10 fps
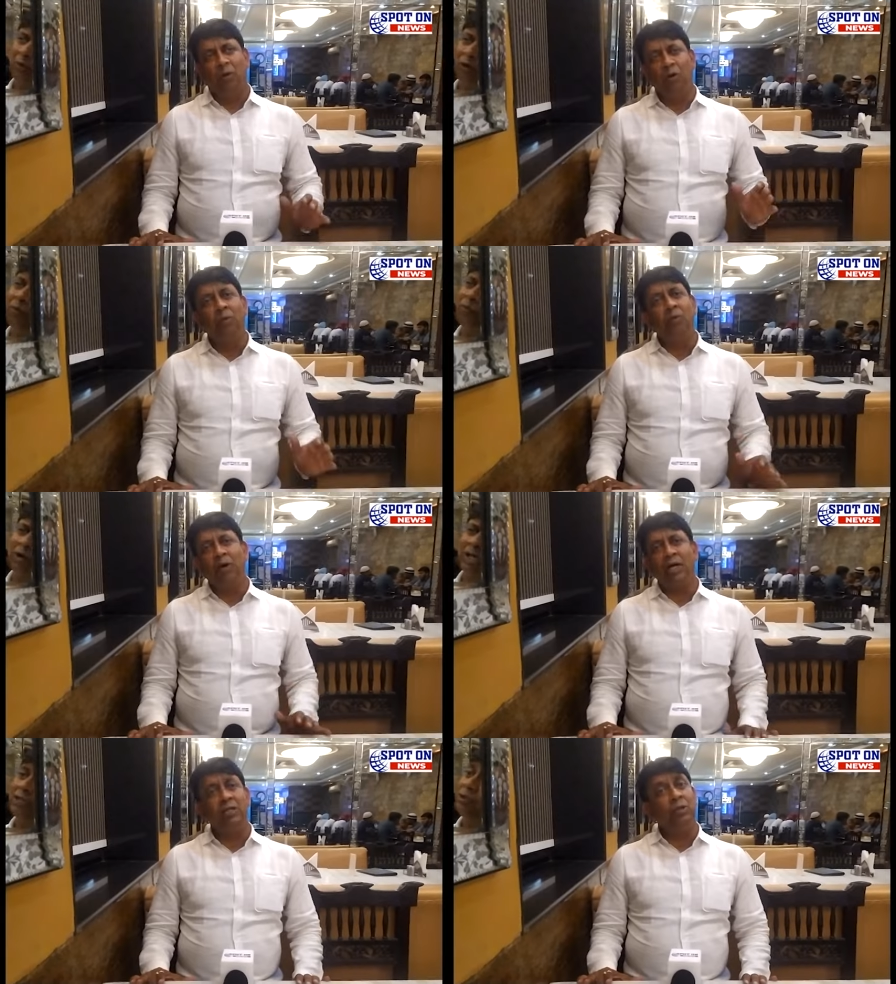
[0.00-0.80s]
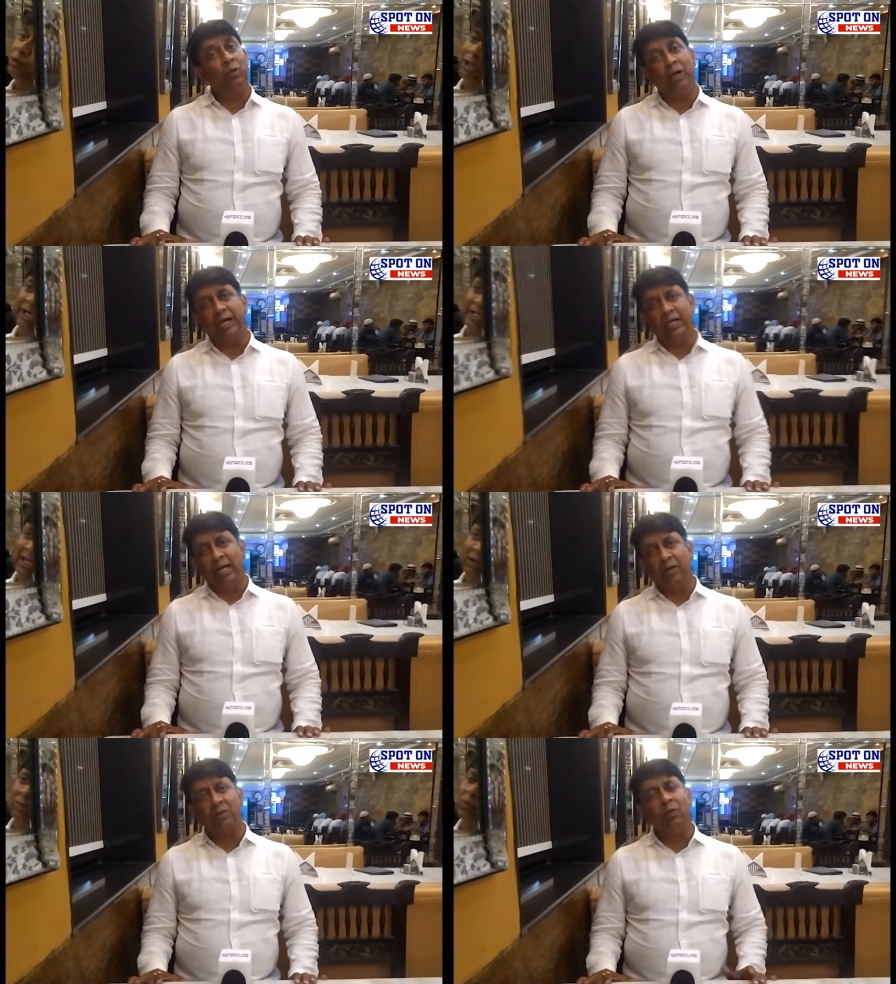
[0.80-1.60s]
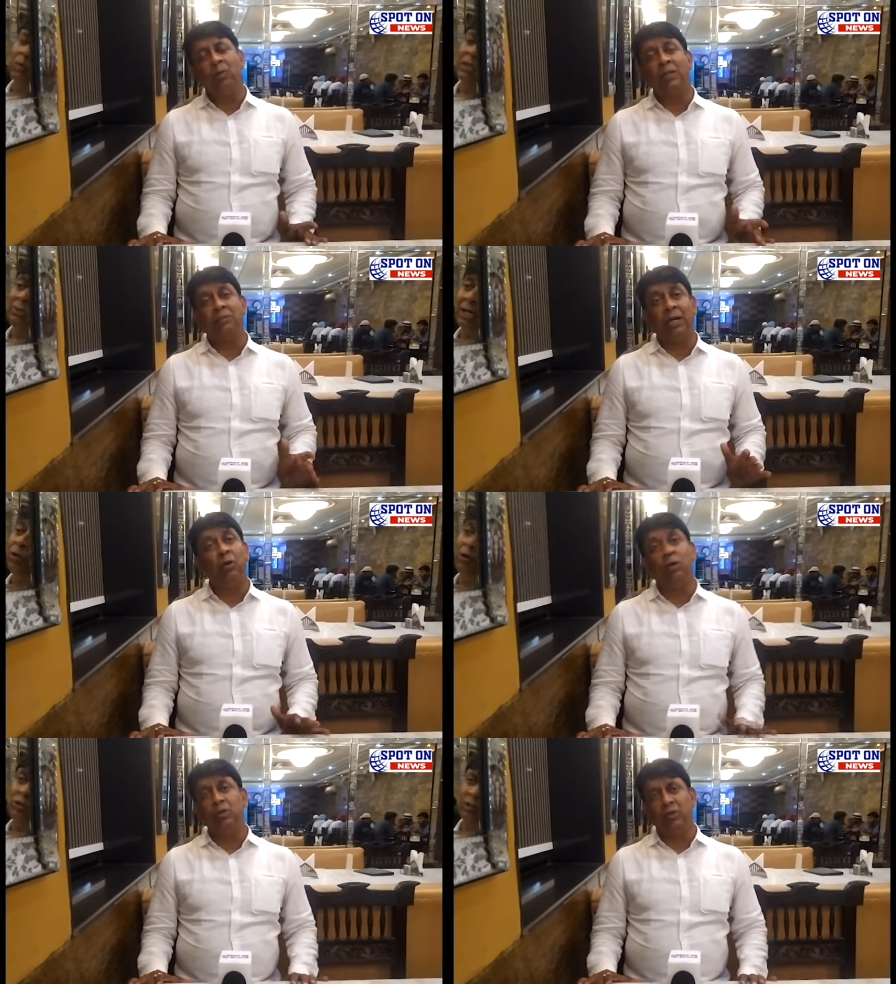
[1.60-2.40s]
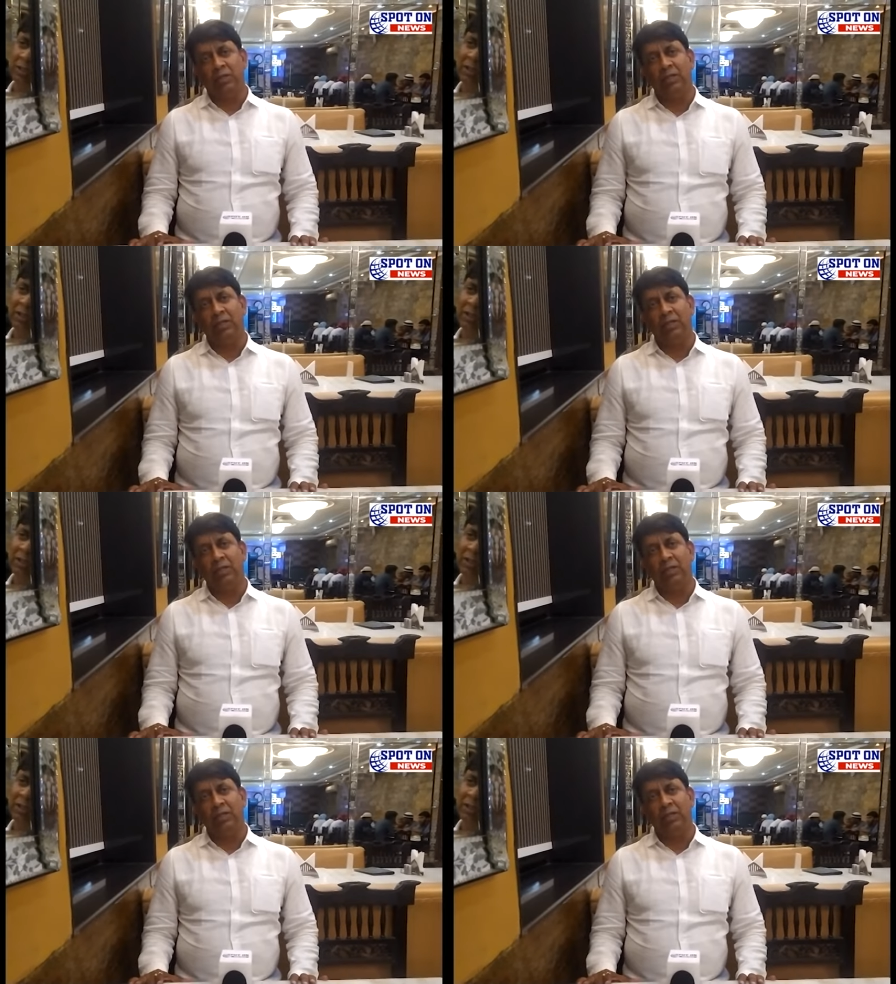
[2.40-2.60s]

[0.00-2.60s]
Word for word: পরম্পরা কিন্তু ধরে রেখেছে এখনও মন মধ্যে মানে নজন